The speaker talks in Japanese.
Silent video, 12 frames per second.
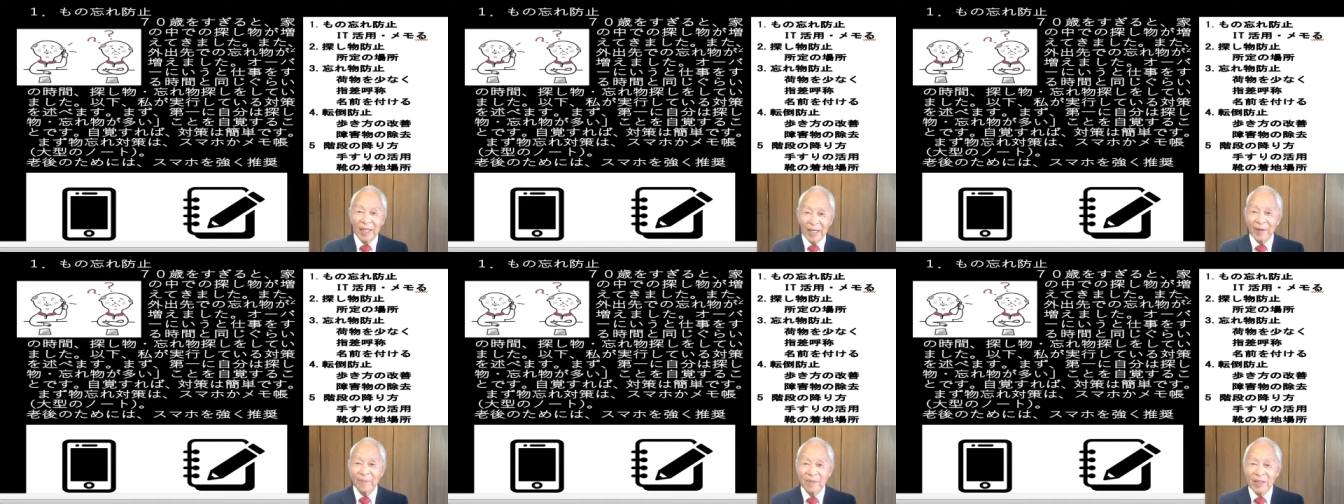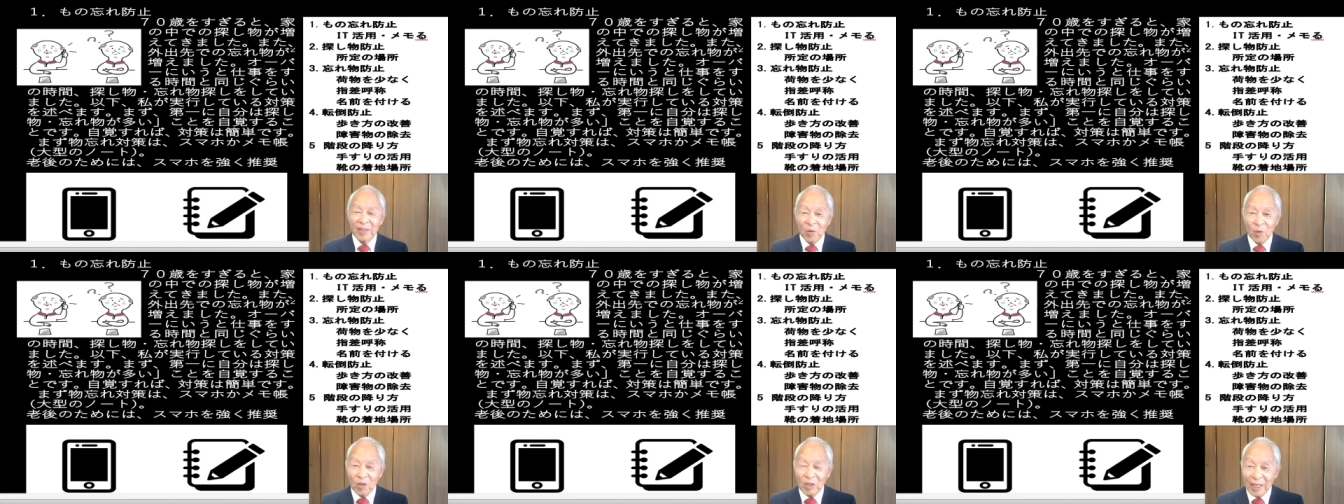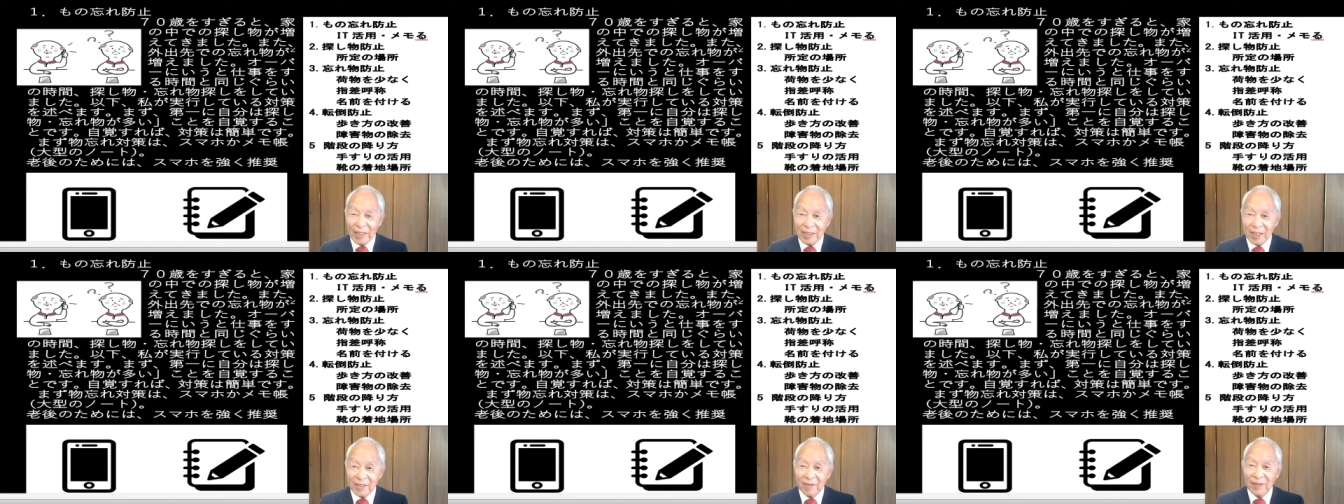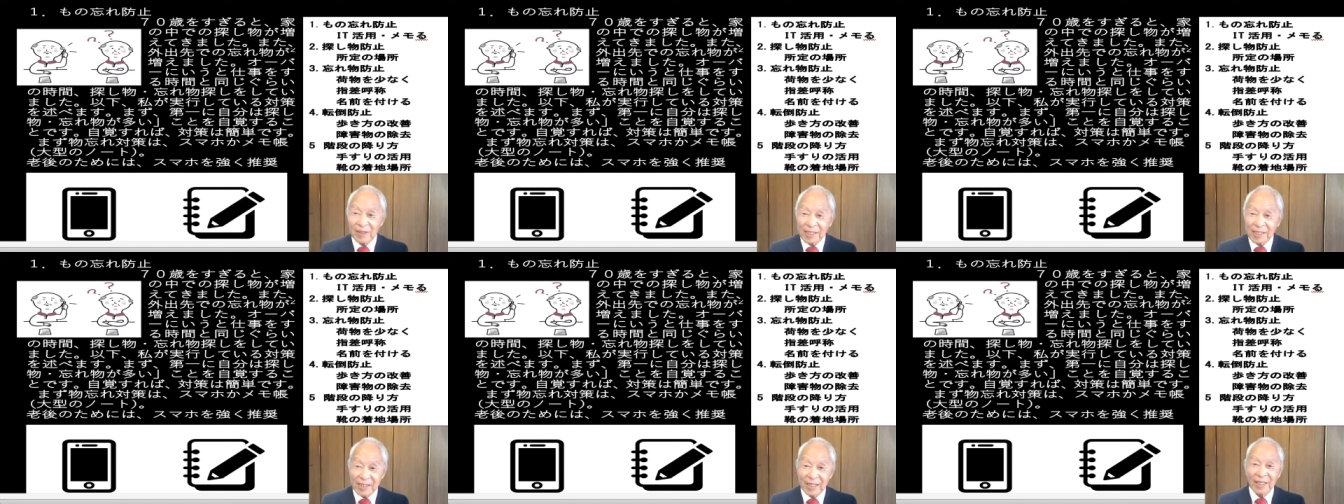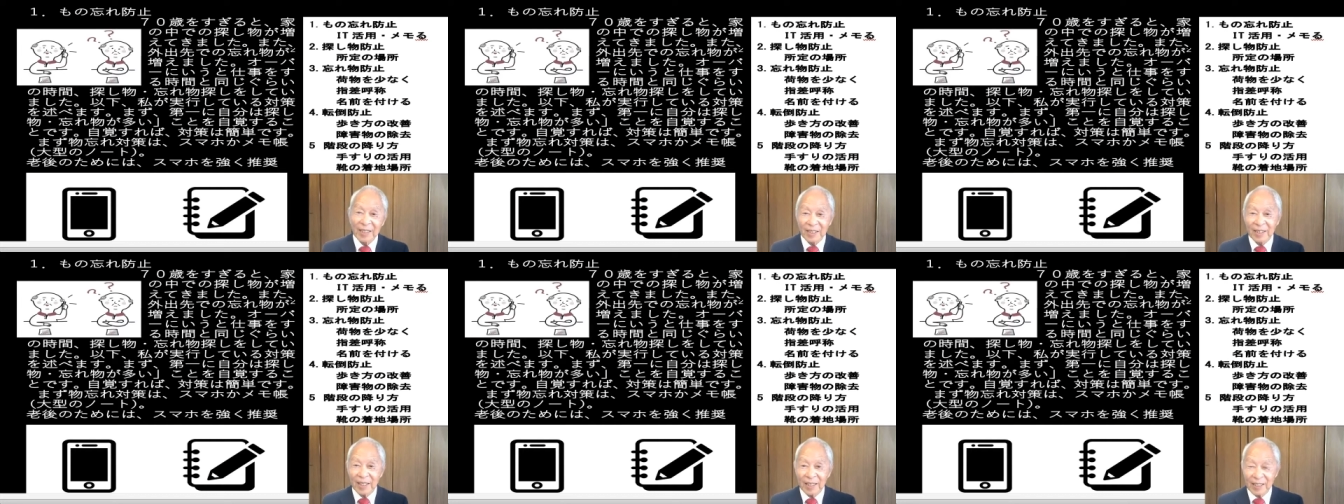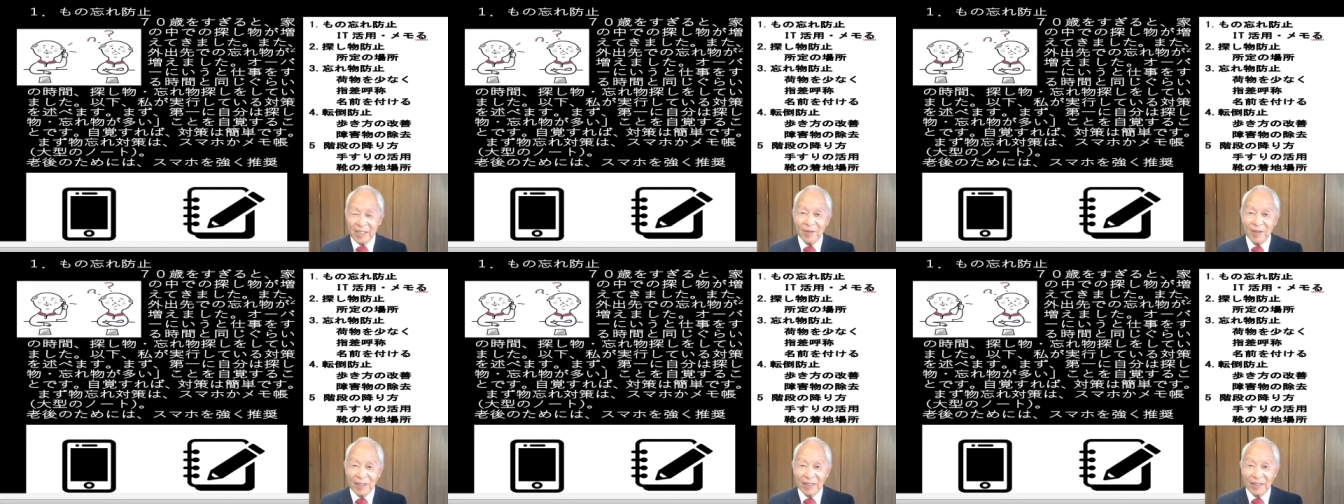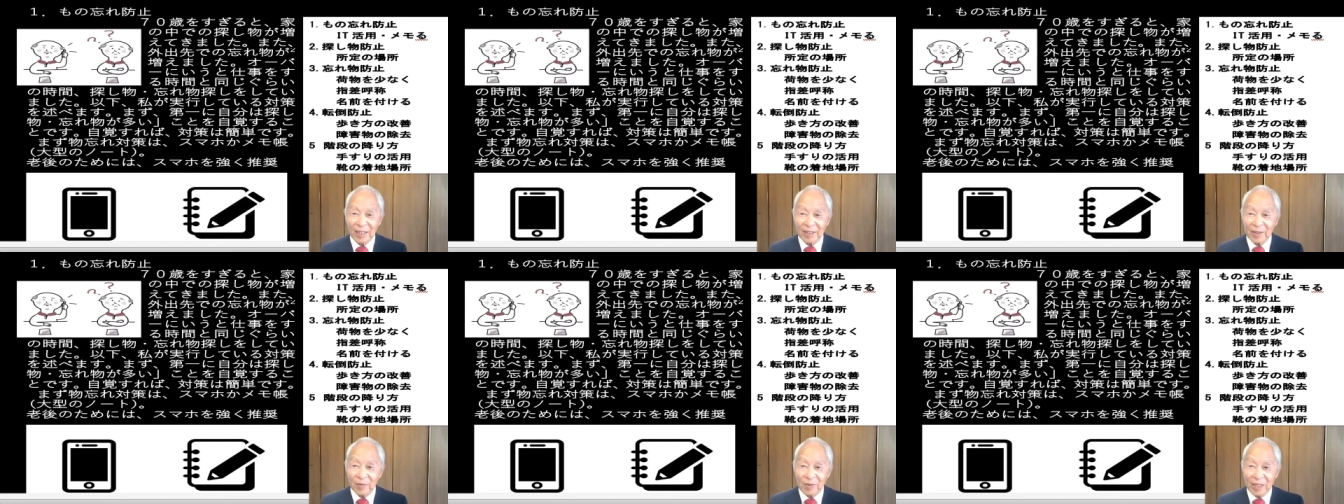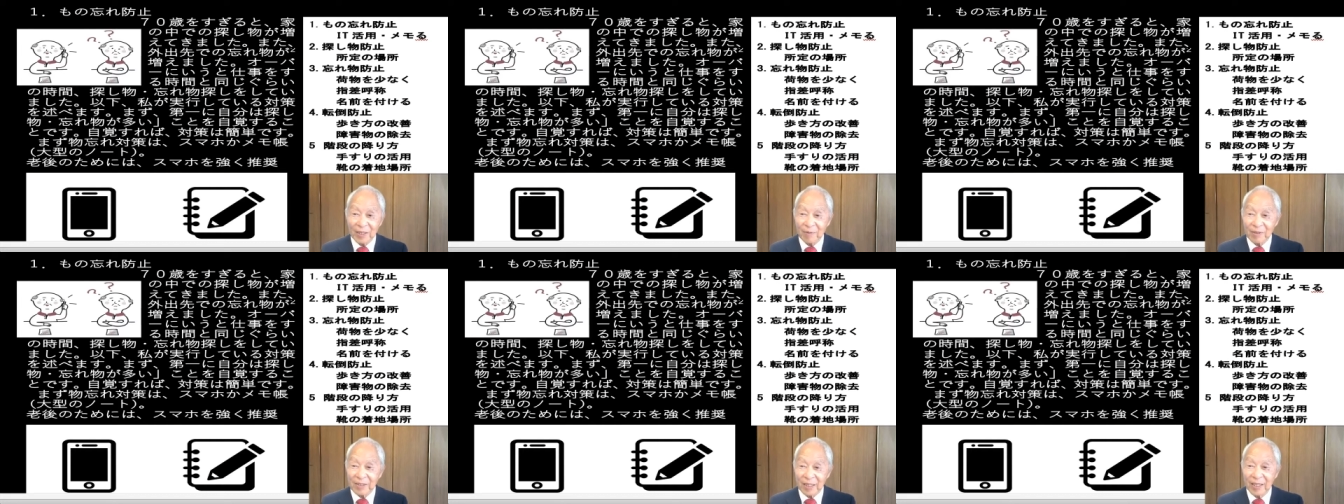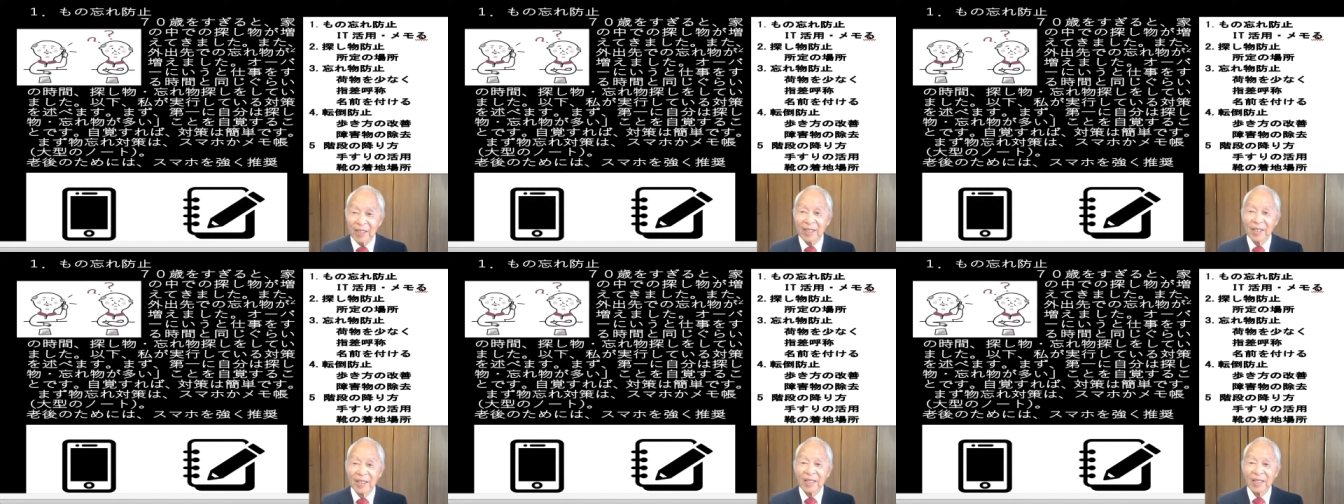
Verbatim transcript: で、この対策はですね、えー、話は簡単でございまして、